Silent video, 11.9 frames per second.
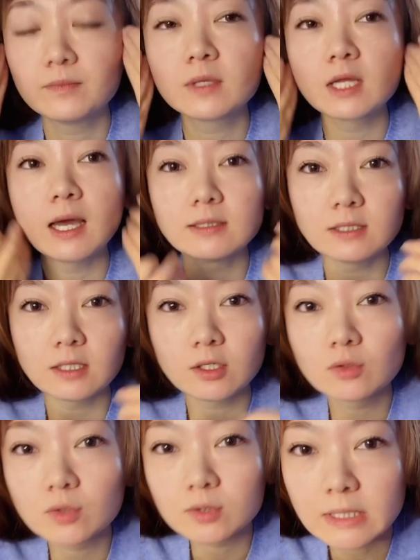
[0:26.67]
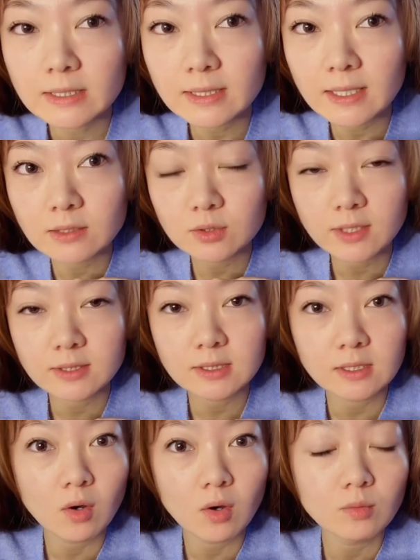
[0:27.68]
她这个女生应该算是一
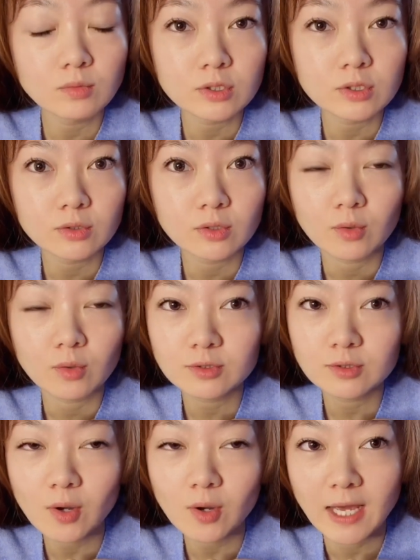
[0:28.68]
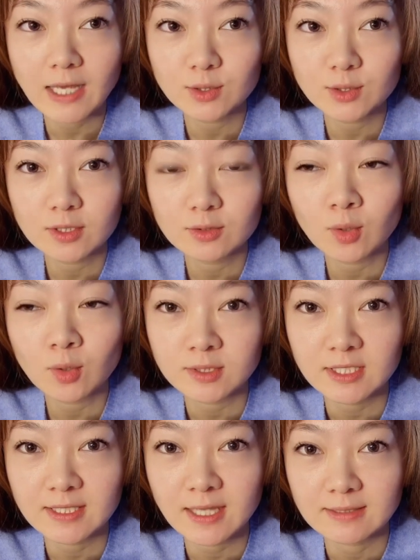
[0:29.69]
个 home studio。我后来觉得说，我自
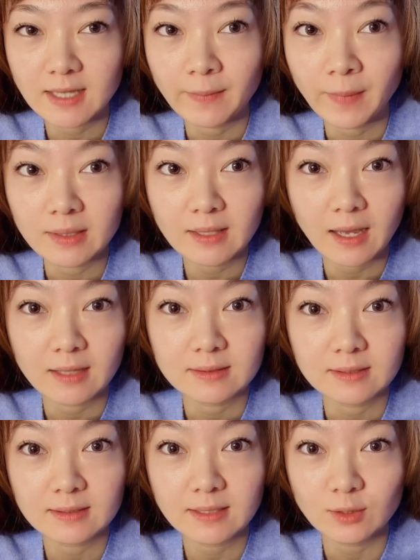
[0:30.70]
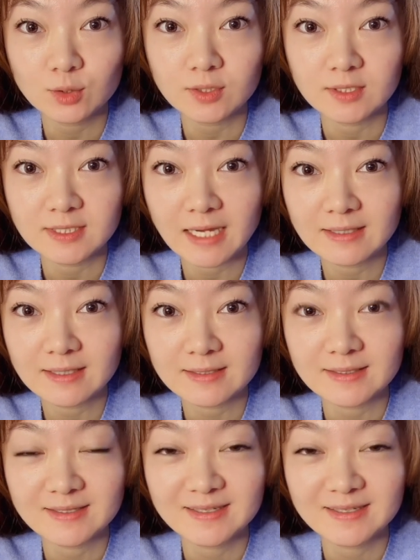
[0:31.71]
己胆子还蛮大的，敢去人家那个